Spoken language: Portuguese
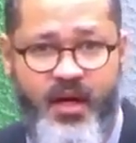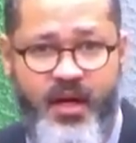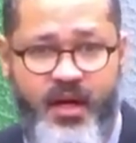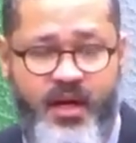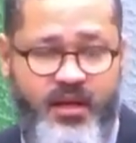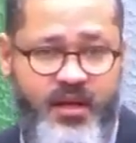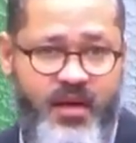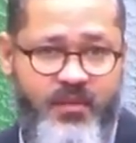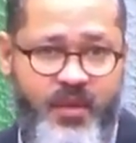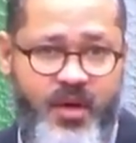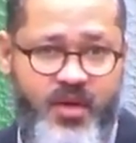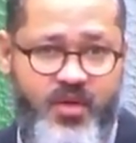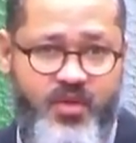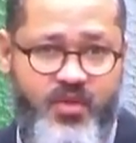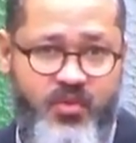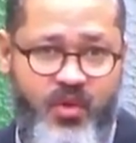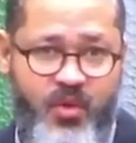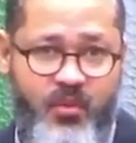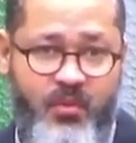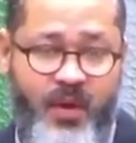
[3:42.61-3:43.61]
e até
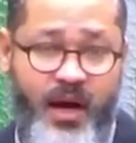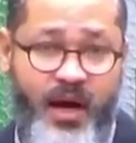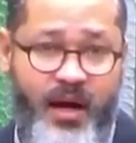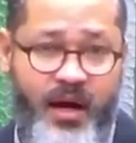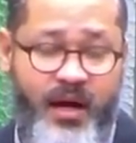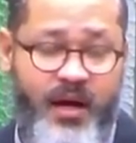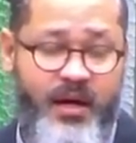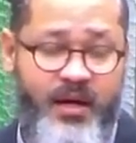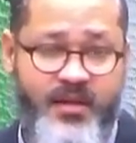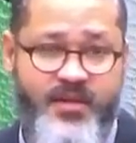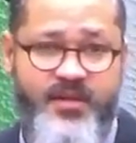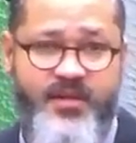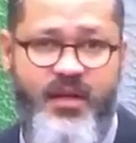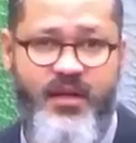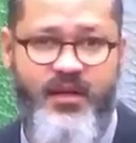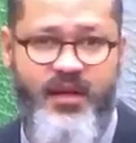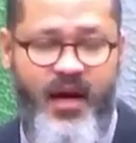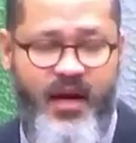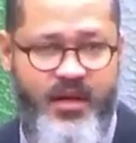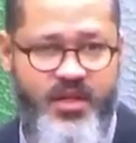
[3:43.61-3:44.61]
mesmo uma
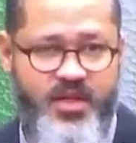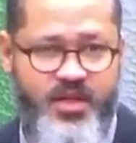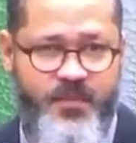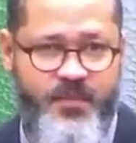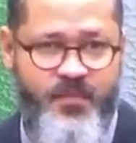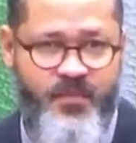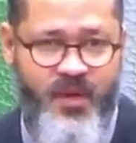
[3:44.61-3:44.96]
ansiedade,